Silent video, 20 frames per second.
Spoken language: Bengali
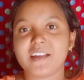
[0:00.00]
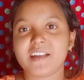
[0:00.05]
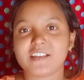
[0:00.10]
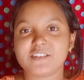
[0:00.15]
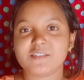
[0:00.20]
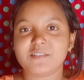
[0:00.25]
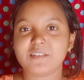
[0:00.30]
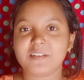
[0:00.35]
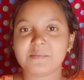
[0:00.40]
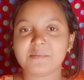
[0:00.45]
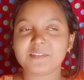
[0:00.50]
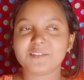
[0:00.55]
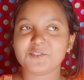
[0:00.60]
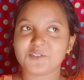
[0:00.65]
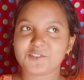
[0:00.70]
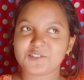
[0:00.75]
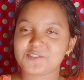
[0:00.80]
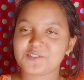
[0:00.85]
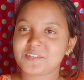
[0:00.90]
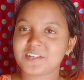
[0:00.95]
আসলে আমার
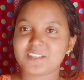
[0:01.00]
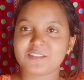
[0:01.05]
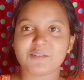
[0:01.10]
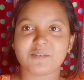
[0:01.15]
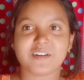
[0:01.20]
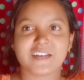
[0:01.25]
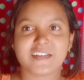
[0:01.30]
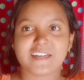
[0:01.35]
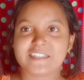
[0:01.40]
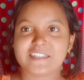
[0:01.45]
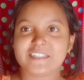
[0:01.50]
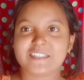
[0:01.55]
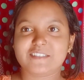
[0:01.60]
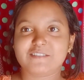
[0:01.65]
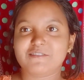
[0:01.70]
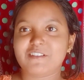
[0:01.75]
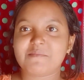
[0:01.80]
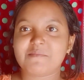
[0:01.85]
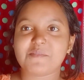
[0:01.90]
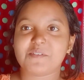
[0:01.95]
ধৈর্যটা ধরে না
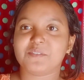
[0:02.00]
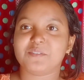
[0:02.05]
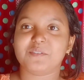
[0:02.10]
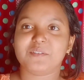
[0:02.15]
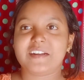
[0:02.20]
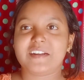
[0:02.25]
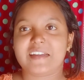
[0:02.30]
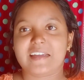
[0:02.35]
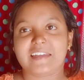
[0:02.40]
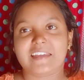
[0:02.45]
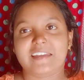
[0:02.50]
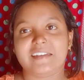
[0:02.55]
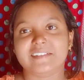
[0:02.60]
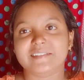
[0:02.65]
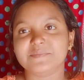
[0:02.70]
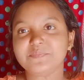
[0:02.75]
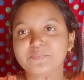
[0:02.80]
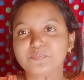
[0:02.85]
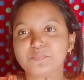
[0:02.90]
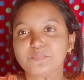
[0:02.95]
সেজন্য আমি অতটা রাখি না
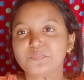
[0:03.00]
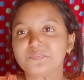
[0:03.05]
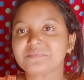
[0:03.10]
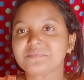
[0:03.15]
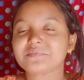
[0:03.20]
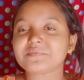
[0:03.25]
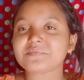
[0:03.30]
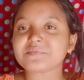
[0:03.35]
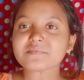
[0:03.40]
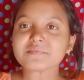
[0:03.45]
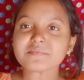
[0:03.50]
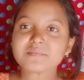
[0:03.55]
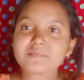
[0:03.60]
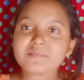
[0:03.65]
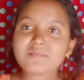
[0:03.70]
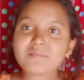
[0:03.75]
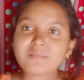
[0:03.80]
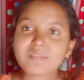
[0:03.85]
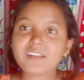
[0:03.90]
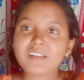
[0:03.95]

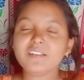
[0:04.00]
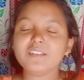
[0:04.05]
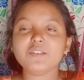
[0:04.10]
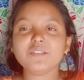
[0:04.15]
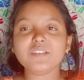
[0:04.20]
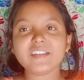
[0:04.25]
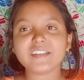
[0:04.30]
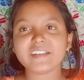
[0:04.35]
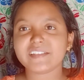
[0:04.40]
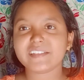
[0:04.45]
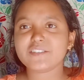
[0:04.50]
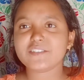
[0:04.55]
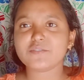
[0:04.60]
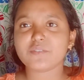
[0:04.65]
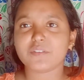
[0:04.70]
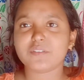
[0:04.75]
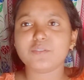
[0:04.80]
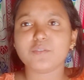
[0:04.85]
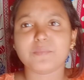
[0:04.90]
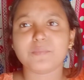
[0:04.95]
তো ঠিক আছে
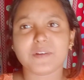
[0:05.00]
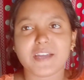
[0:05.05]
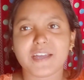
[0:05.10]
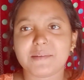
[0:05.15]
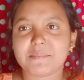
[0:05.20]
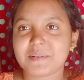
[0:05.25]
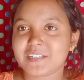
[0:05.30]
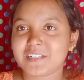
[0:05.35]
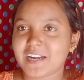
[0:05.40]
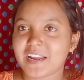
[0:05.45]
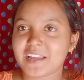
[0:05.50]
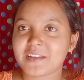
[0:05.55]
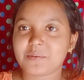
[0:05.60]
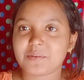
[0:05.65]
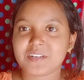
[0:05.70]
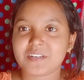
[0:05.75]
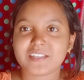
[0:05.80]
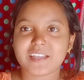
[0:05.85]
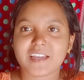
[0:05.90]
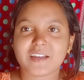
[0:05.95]
চলো তোমরা একবার ট্রাই
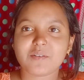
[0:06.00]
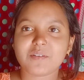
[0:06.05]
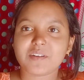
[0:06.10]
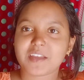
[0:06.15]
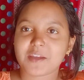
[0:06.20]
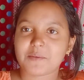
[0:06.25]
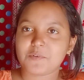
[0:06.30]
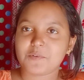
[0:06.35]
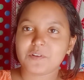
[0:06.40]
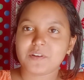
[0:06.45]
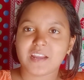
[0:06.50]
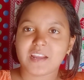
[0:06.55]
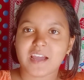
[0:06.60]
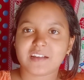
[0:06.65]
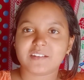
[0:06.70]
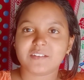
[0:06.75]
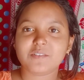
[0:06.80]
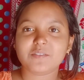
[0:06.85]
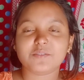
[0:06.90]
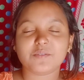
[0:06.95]
করে দেখো কেমন
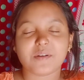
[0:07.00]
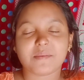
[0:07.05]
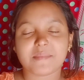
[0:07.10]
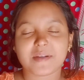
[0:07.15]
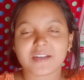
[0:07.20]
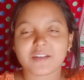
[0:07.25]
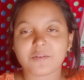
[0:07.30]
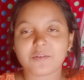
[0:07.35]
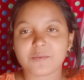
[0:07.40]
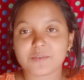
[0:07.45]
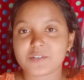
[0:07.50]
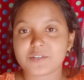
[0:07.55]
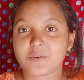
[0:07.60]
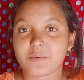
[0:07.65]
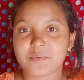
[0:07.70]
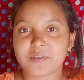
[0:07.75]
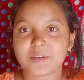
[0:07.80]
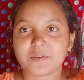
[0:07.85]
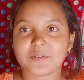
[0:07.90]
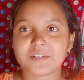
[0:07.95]
লাগলো তো আমাকে অবশ্যই
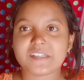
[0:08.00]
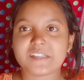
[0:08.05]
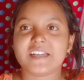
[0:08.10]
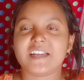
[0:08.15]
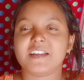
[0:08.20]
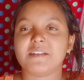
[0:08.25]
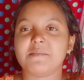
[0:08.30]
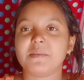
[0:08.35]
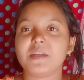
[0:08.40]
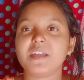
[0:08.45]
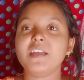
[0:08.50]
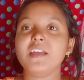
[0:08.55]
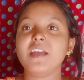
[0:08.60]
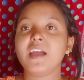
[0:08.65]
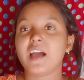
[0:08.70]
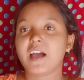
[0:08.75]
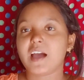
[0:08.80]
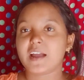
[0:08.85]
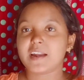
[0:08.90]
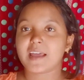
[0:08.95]
কমেন্ট করে জানাবে
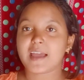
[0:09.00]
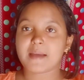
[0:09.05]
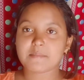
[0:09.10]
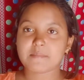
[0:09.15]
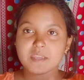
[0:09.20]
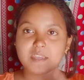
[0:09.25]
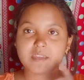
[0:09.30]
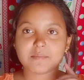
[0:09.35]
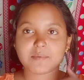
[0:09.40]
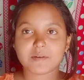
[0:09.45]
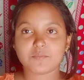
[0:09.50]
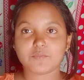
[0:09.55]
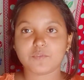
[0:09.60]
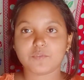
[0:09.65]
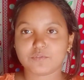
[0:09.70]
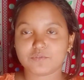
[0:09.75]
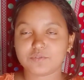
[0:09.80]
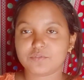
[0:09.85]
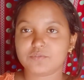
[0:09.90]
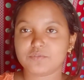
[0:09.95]
আর আমি এবার মুখ
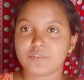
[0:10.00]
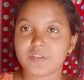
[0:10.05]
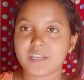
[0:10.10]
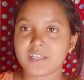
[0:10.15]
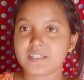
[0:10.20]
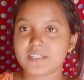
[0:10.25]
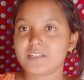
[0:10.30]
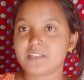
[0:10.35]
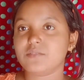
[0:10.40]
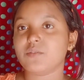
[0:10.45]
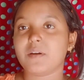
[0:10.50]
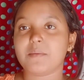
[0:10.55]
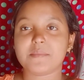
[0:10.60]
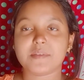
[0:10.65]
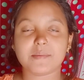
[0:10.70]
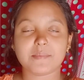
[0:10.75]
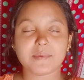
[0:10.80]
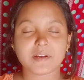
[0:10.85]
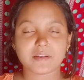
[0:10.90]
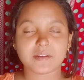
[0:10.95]
টুক ধুয়ে এসেছি তো আমি
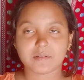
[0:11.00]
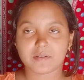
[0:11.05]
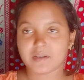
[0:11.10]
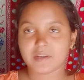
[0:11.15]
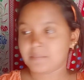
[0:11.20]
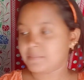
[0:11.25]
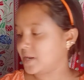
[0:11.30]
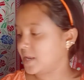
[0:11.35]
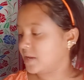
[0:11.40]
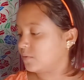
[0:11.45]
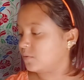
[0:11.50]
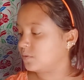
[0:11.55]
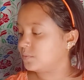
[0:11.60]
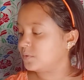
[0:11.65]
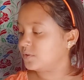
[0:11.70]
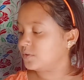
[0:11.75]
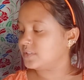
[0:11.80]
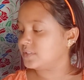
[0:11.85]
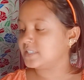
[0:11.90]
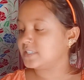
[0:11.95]
এবার অ্যাপ্লাই করব
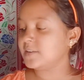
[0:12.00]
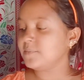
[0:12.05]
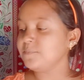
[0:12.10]
হচ্ছে